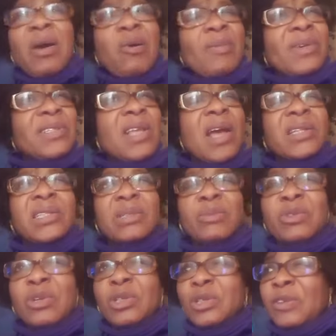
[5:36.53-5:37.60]
commencé à
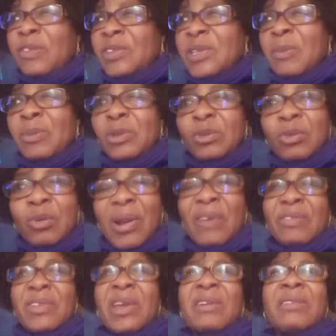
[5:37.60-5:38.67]
diminuer, je ne faisais plus trop la
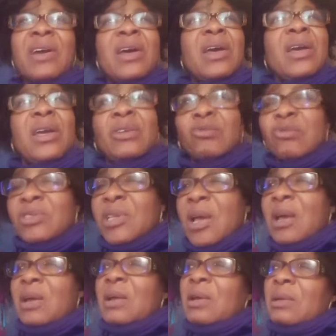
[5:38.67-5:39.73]
fièvre et tout
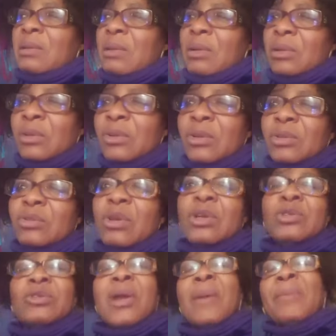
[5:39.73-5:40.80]
ça. Donc, le deux
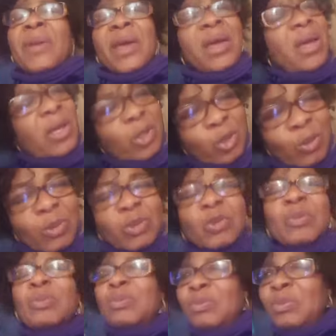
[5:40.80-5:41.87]
jours après, je me
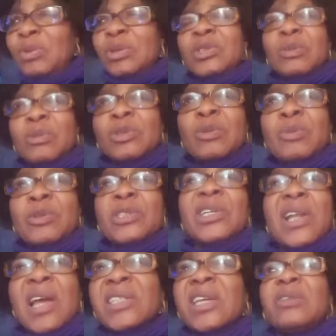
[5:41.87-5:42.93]
suis, je
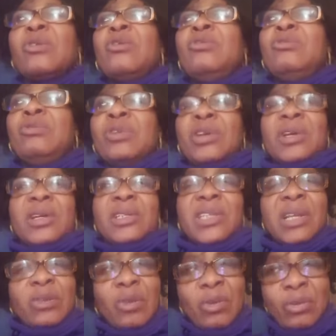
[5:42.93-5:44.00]
Là, j'ai tenu.
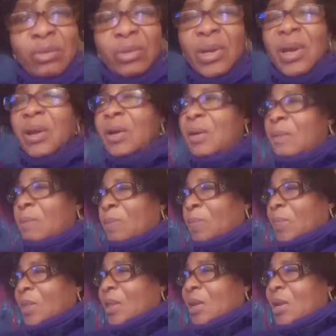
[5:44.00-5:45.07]
J'ai tenu
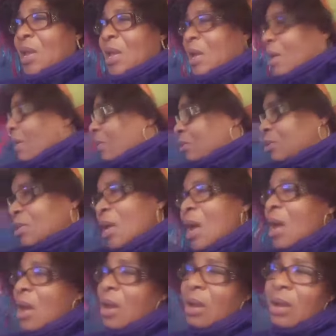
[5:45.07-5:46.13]
euh,
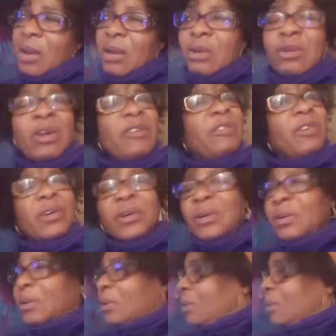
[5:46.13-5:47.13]
jusqu'à 9, euh,